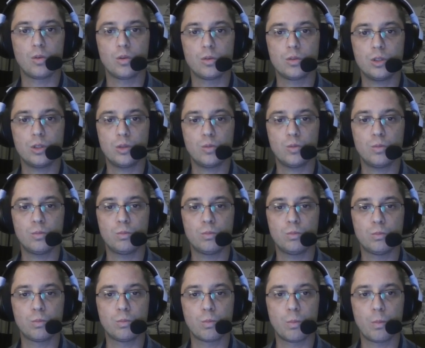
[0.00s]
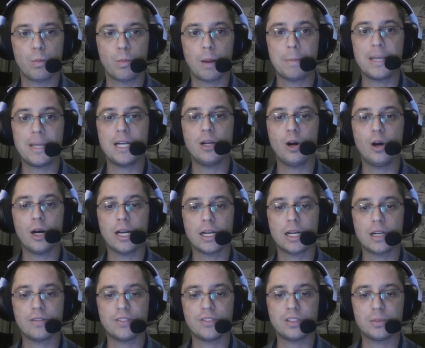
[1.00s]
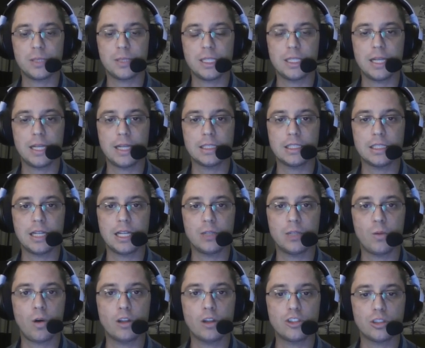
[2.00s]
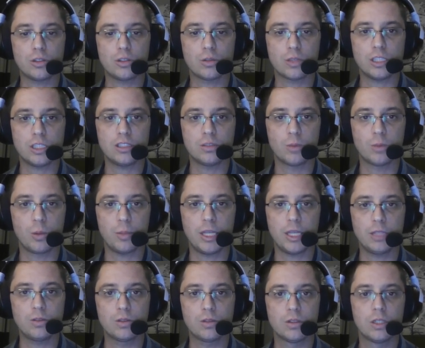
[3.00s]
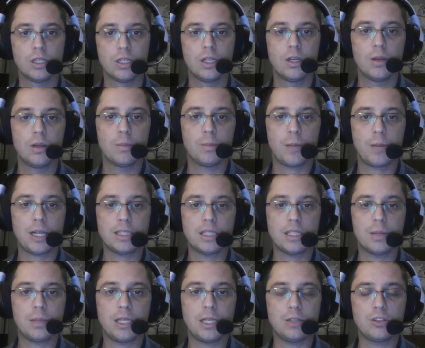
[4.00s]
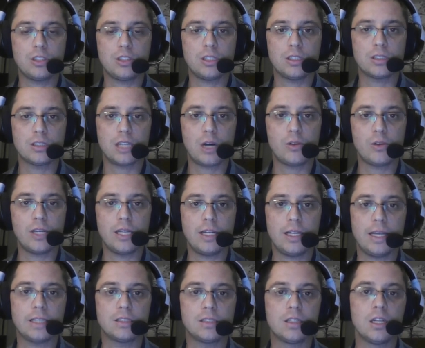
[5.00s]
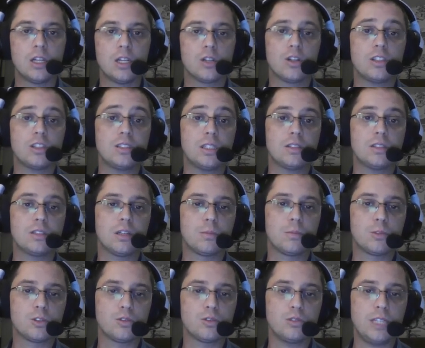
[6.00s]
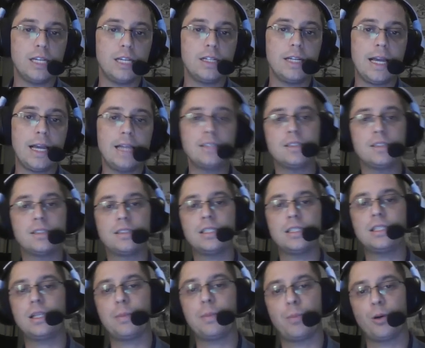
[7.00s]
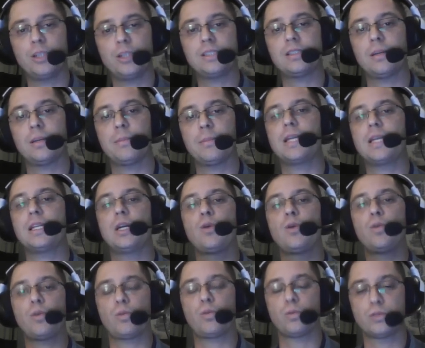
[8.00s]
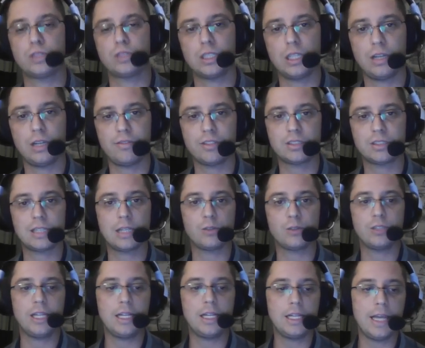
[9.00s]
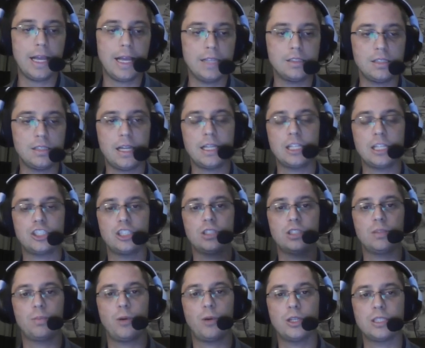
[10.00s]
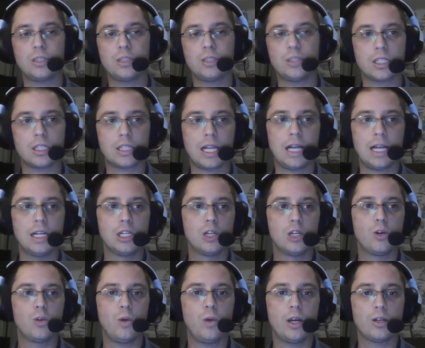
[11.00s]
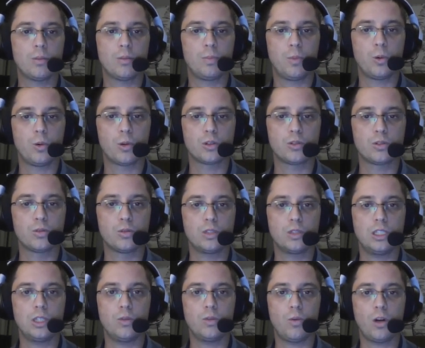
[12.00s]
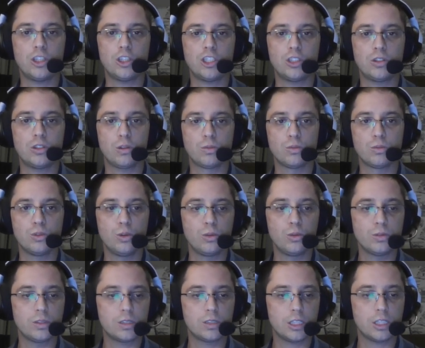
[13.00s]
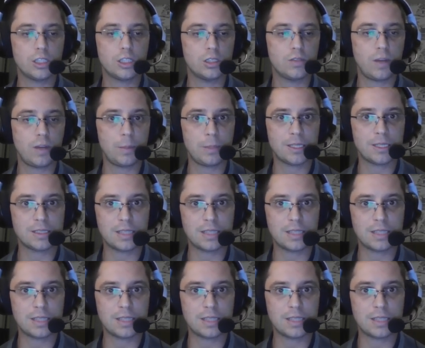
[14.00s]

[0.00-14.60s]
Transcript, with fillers: de um, uma melhora na visibilidade lá em Washington nesse momento, para também utilizar o ILS. Nós tentamos um ILS, se depois também não conseguir avistar no ILS, aí a gente pode alternar o aeroporto de Washington Dulles, que a gente vai passar